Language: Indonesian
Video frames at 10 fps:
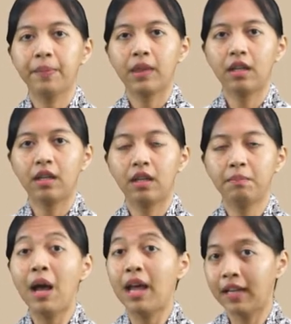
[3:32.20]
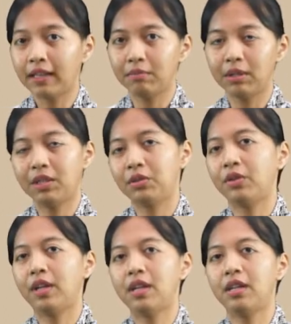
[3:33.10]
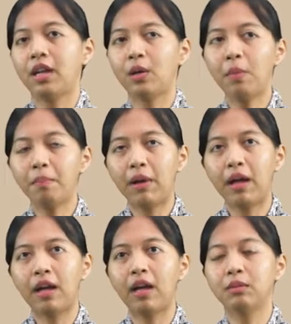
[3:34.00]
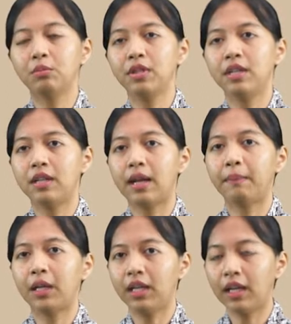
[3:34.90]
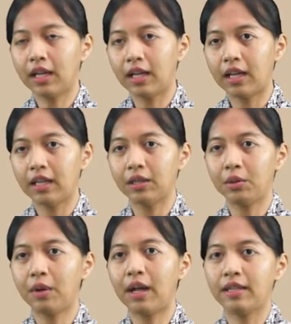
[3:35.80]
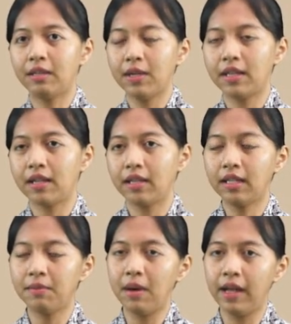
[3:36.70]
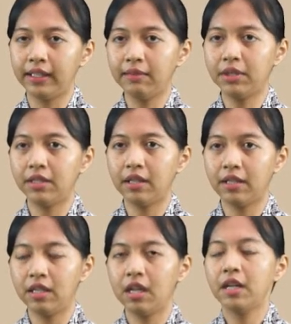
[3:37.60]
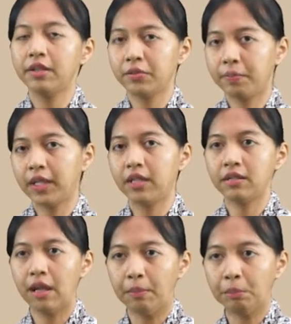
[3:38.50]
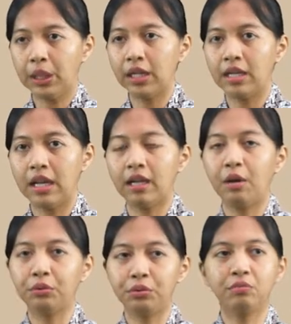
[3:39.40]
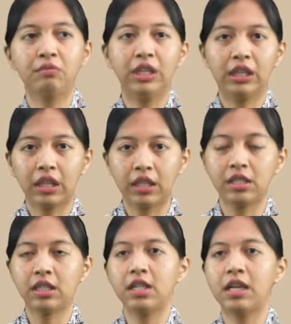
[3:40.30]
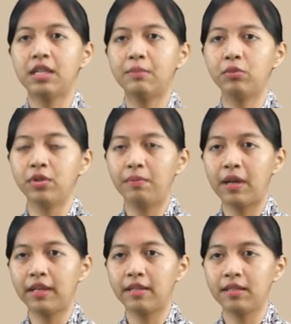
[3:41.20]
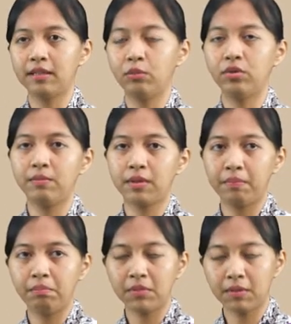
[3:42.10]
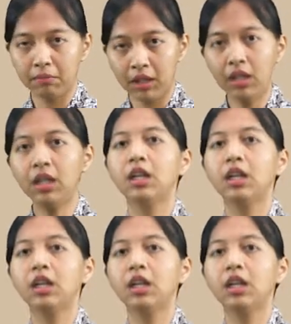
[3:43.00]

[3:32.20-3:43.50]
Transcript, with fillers: Eh, barat begitu ya dari Eropa, kemudian dari Amerika itu ada biasanya dibagi menjadi spring, summer dan autumn, winter. Jadi ada musim panas ke musim semi,